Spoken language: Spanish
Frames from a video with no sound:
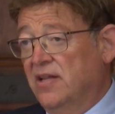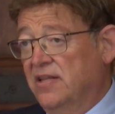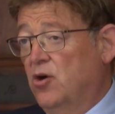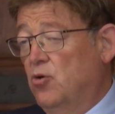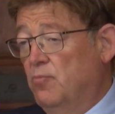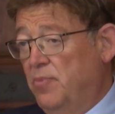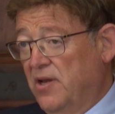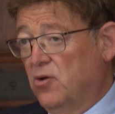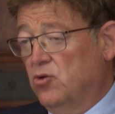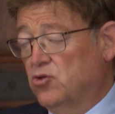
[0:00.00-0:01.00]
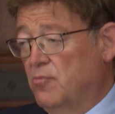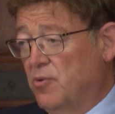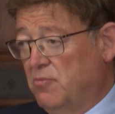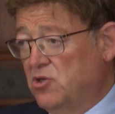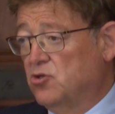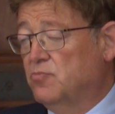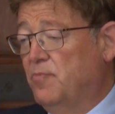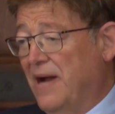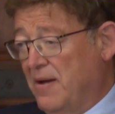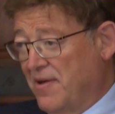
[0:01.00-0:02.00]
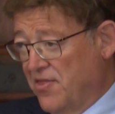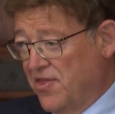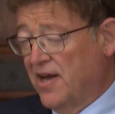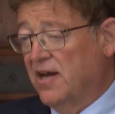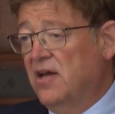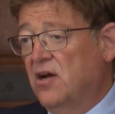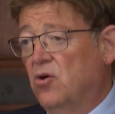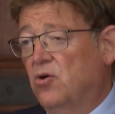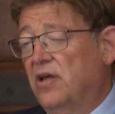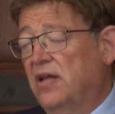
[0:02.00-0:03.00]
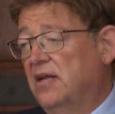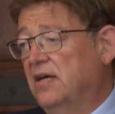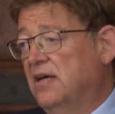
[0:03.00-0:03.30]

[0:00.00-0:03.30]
de cumplir con los compromisos para avanzar con, eh,